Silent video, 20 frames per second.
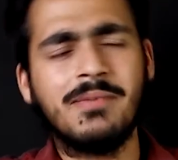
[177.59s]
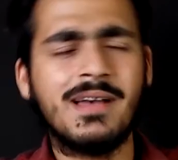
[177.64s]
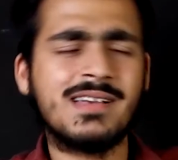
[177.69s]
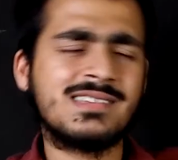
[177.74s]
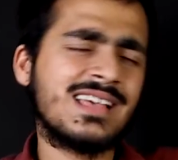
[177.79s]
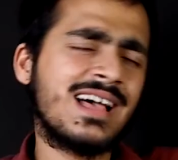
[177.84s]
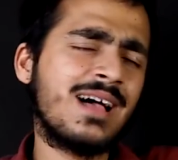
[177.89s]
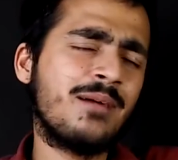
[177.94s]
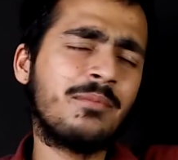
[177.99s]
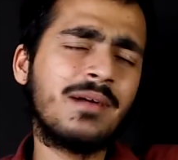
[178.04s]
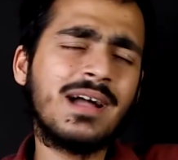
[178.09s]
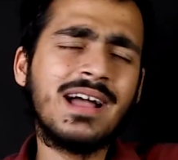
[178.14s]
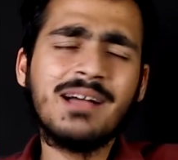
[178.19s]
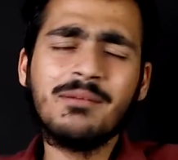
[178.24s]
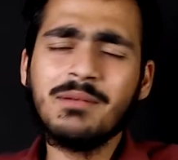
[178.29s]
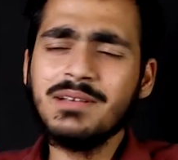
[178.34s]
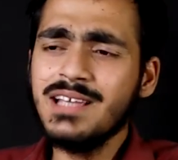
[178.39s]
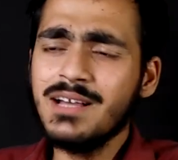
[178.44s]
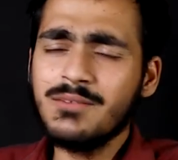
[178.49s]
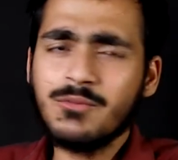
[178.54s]
पैसा आपका
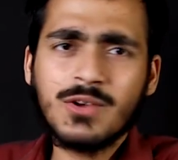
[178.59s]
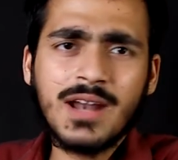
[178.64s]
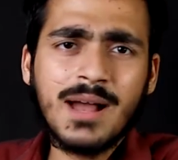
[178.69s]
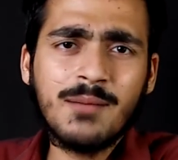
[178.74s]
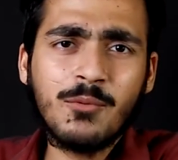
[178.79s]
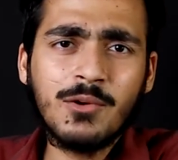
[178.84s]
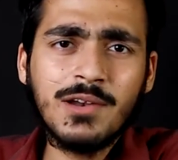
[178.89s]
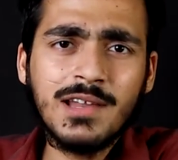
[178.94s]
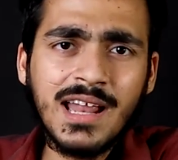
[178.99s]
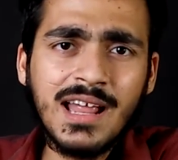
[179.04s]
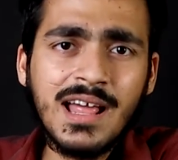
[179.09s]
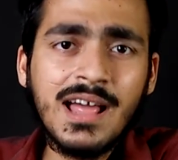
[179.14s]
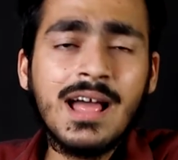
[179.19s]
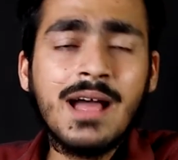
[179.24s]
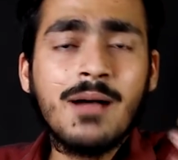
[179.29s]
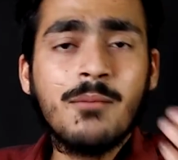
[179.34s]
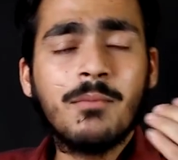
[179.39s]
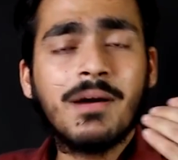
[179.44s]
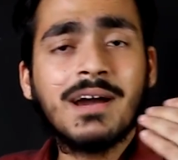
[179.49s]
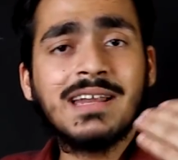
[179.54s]
है भैया फ़ोन आपको लेना है
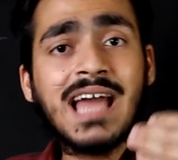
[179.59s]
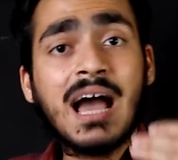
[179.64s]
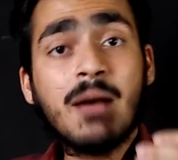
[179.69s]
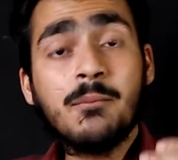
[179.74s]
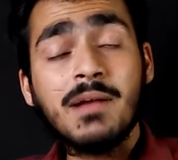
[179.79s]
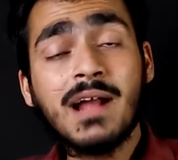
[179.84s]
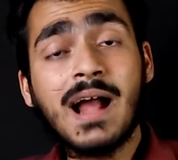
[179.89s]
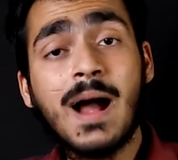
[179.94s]
मगर यहाँ